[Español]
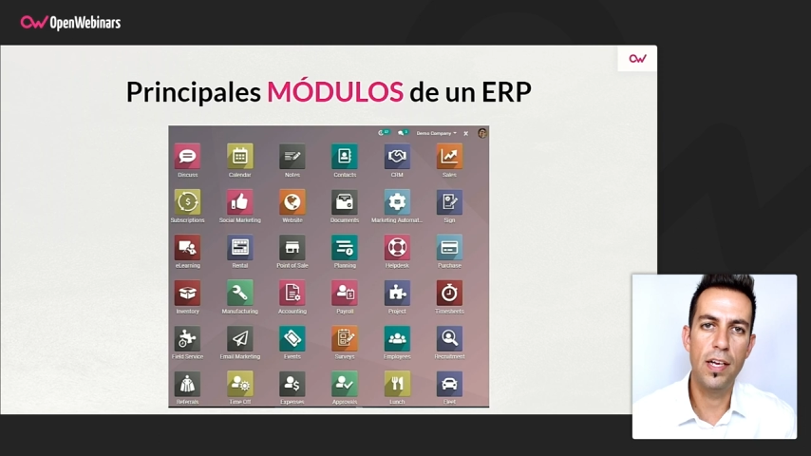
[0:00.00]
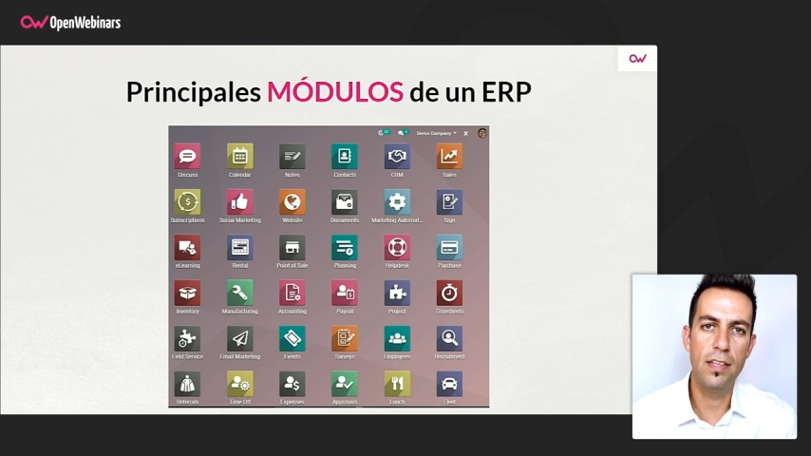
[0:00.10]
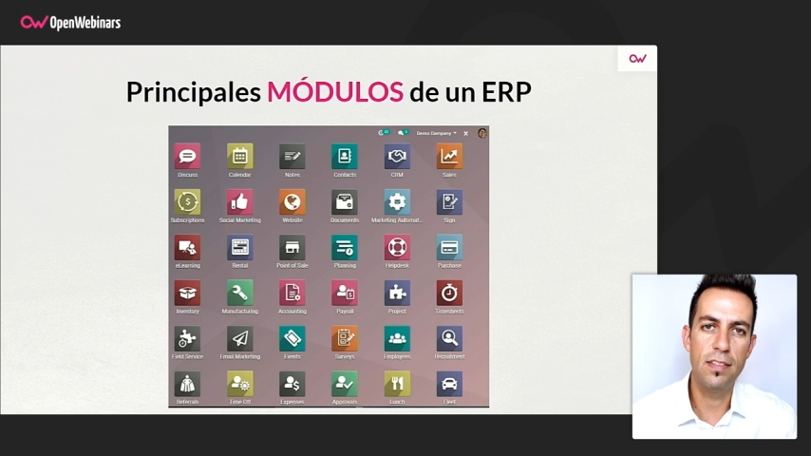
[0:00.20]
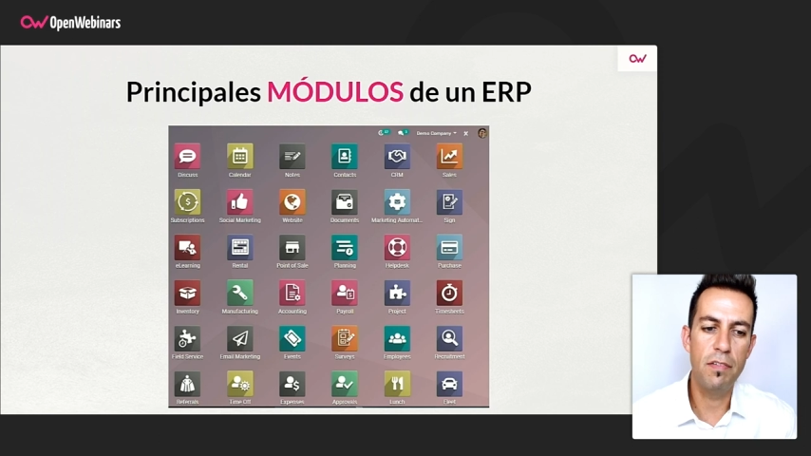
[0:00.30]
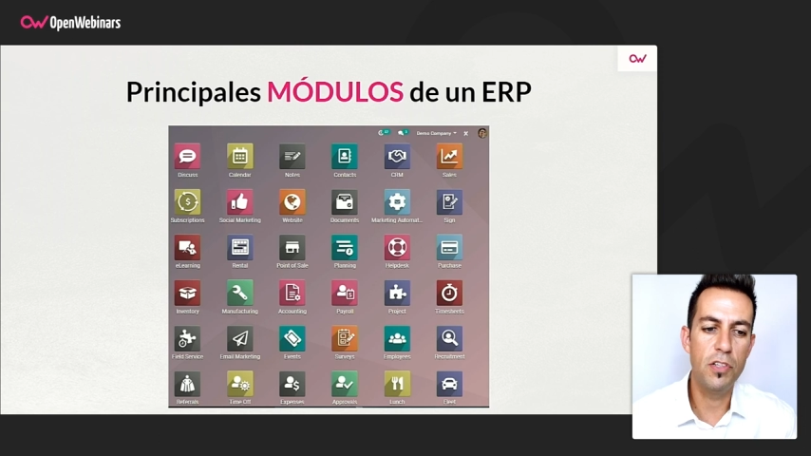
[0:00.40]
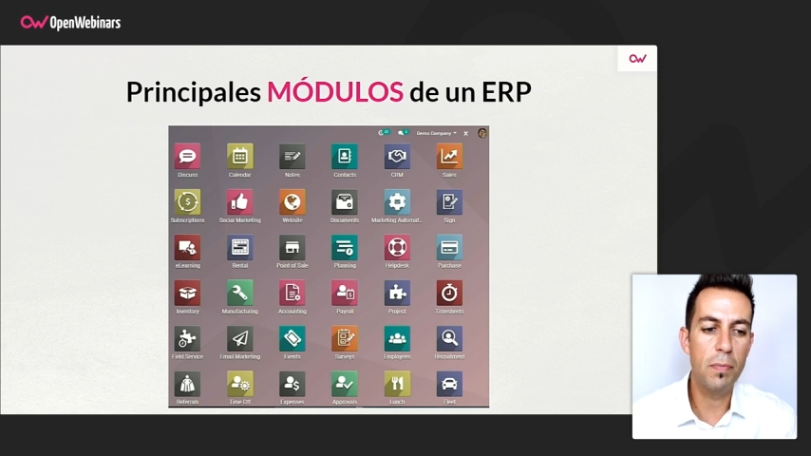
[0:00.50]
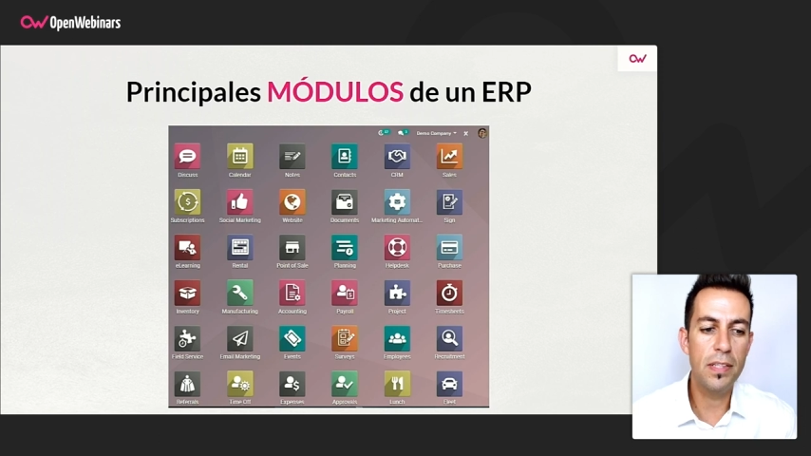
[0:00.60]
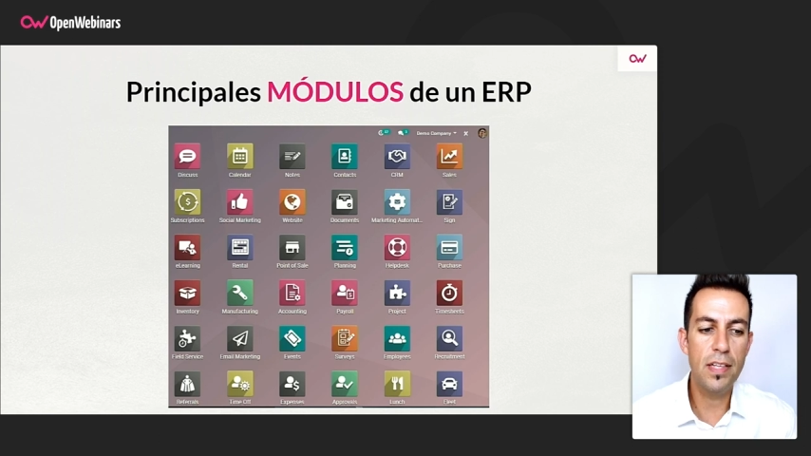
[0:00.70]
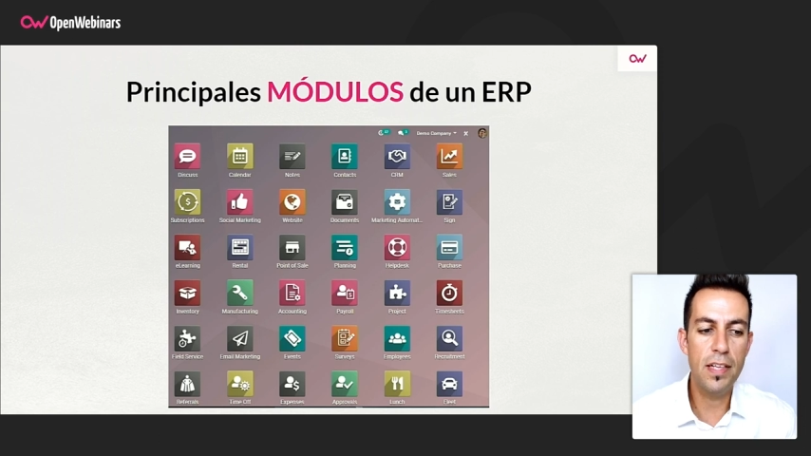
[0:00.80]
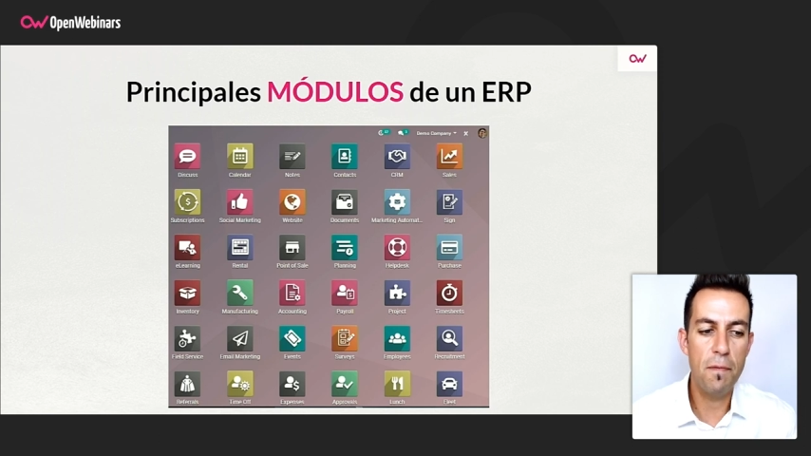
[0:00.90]
que estáis viendo en
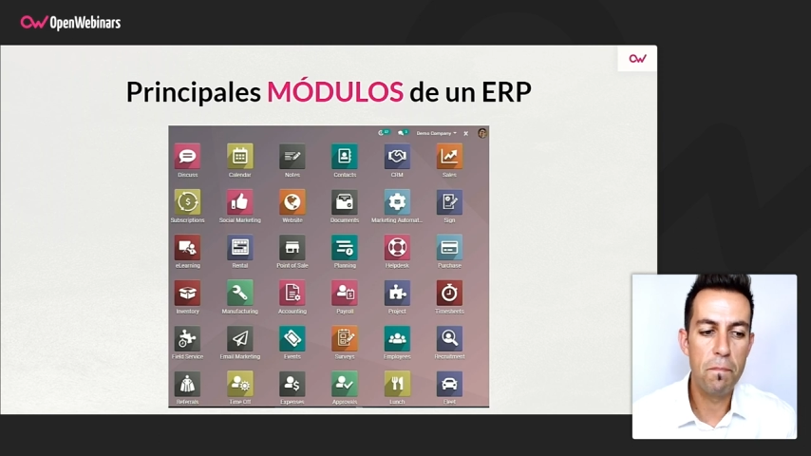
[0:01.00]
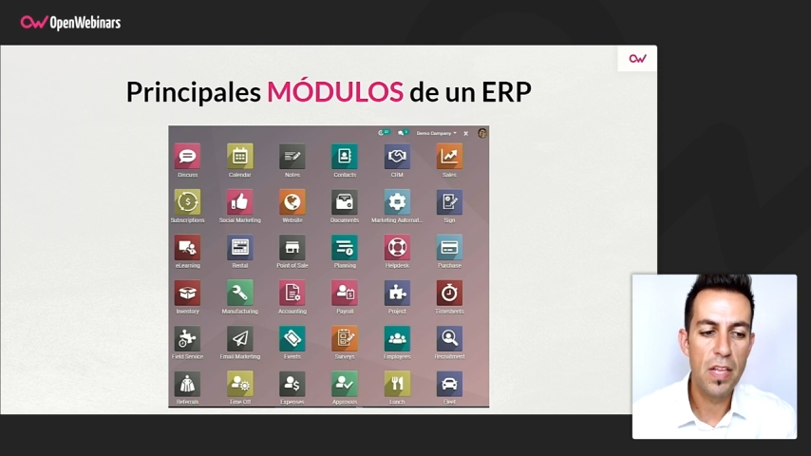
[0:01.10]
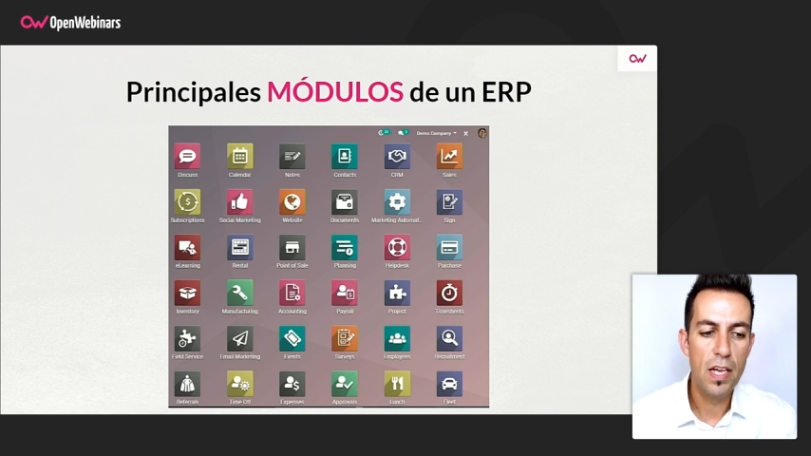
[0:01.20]
pantalla.